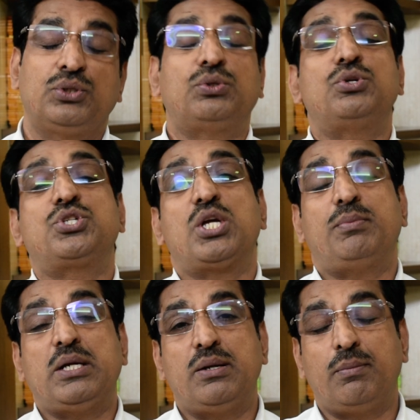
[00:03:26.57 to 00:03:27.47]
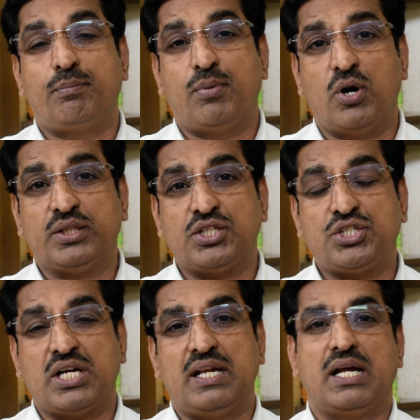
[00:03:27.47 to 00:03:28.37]
तो इससे भी बहुत
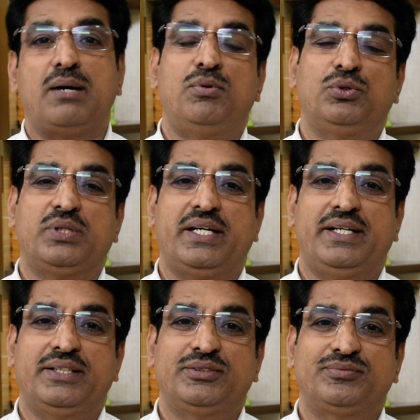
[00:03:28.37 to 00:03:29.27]
अच्छा लाभ होता है